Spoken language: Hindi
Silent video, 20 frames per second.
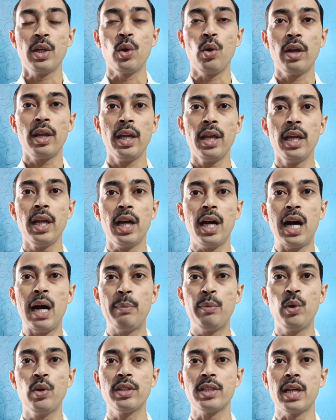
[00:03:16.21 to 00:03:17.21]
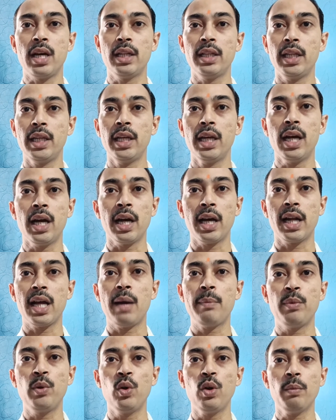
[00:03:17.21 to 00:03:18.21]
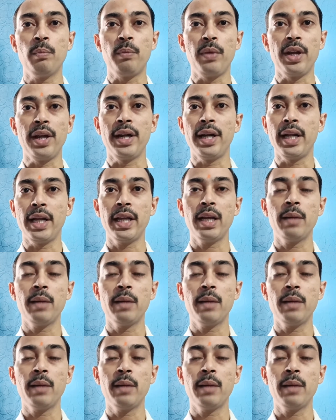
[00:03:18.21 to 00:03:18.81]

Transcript: क्योंकि आप लोग जानते हैं अगर आप लोग पी e